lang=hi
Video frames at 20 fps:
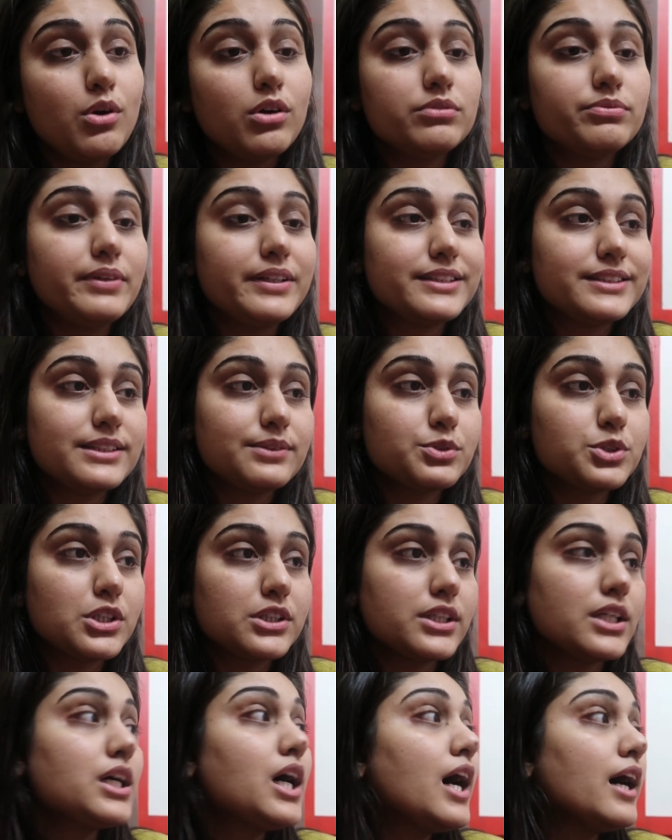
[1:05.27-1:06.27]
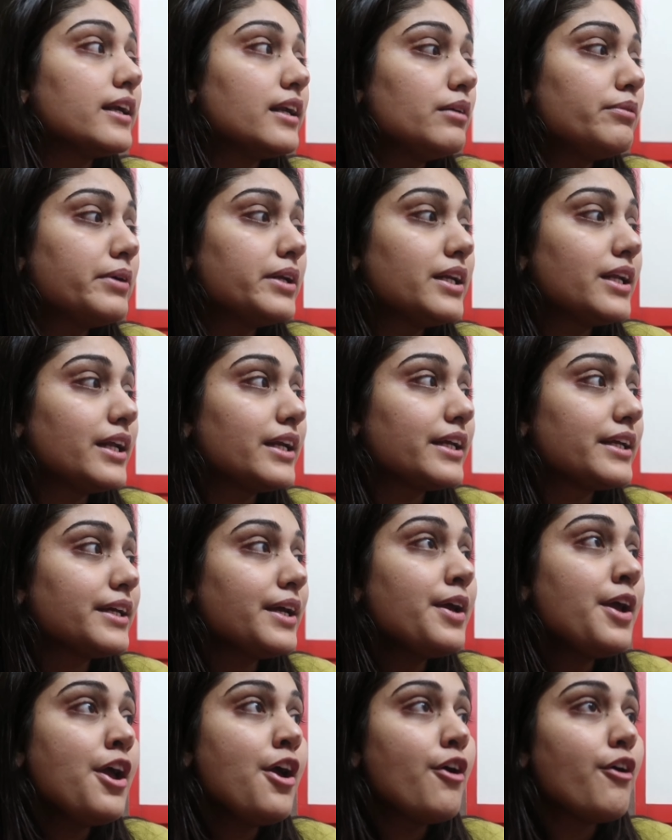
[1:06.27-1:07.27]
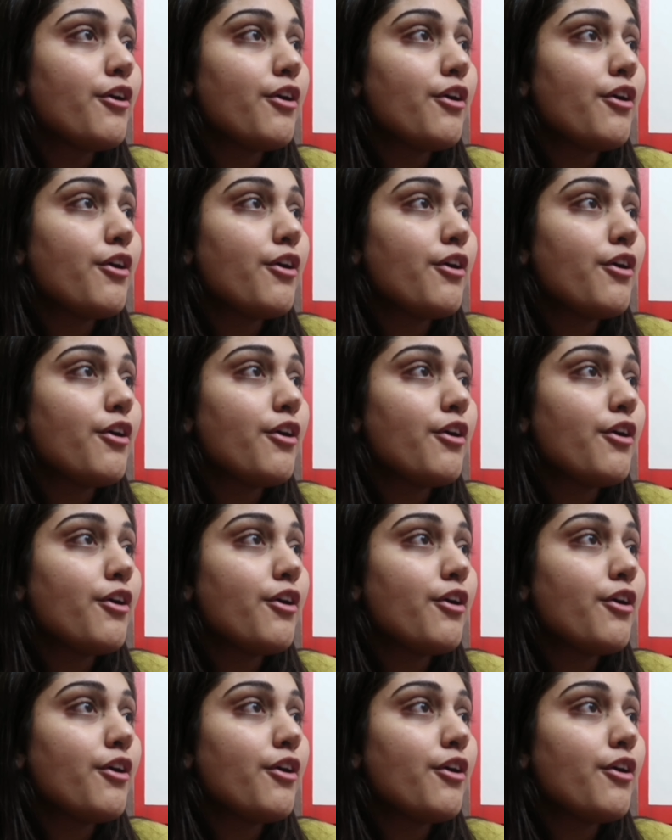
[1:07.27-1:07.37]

बहुत मैजअप हो जाता है खाना बनना नहीं है